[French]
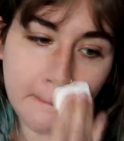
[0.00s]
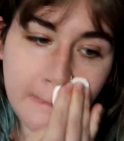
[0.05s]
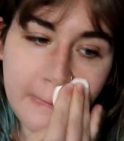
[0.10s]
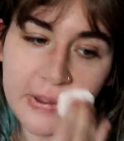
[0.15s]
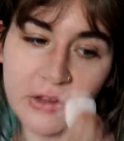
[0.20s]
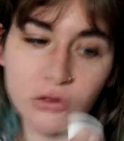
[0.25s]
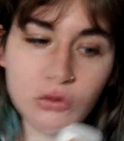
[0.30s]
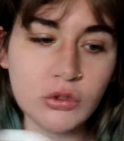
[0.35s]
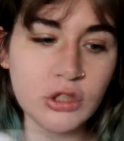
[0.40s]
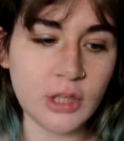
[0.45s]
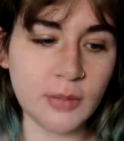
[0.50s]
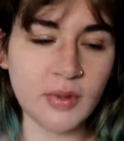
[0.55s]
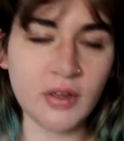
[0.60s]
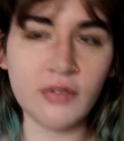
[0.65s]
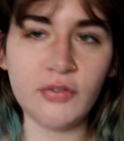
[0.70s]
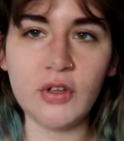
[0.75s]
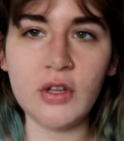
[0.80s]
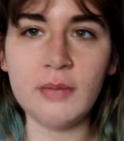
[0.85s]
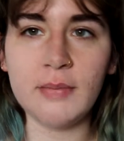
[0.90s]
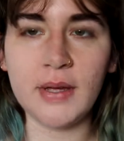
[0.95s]
Et du coup, j'ai
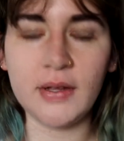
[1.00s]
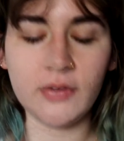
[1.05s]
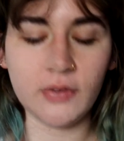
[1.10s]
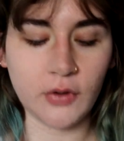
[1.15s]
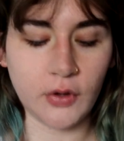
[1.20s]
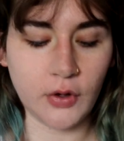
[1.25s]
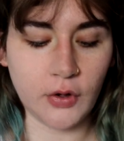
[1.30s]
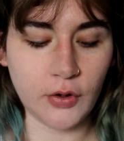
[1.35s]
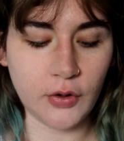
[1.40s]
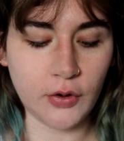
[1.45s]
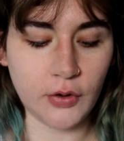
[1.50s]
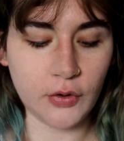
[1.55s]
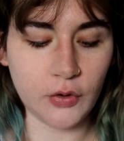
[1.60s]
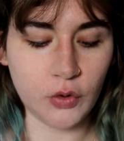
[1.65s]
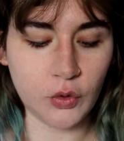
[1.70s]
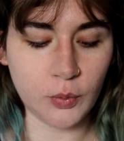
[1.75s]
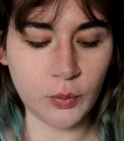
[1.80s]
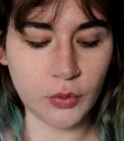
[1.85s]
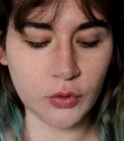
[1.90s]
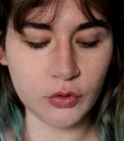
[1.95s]
bien fait de mettre euh,
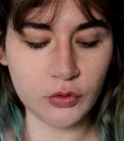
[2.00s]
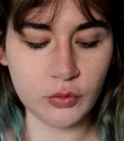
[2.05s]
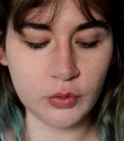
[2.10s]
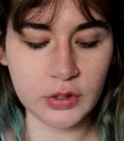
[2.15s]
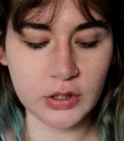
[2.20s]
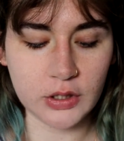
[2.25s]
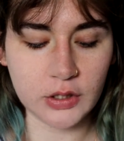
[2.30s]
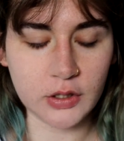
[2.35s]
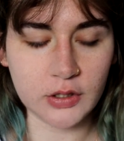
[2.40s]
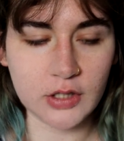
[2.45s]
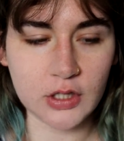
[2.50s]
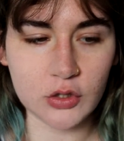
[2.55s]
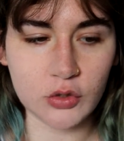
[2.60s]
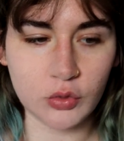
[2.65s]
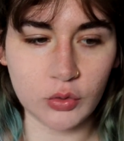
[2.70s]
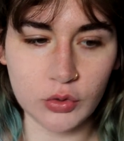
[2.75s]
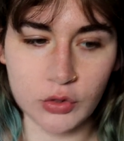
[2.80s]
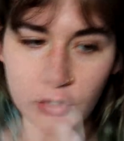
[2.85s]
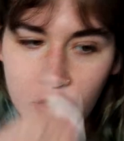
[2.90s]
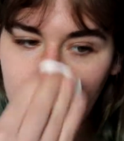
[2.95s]
le produit tache
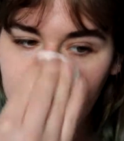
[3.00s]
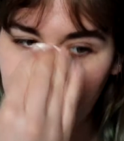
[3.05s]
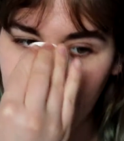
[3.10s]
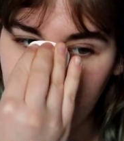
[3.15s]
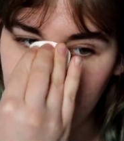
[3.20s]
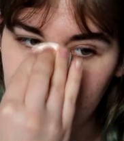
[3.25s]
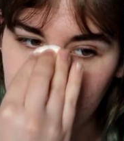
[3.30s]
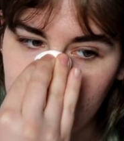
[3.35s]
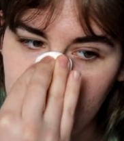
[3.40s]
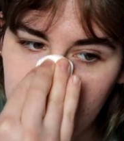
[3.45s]
de rousseur avant.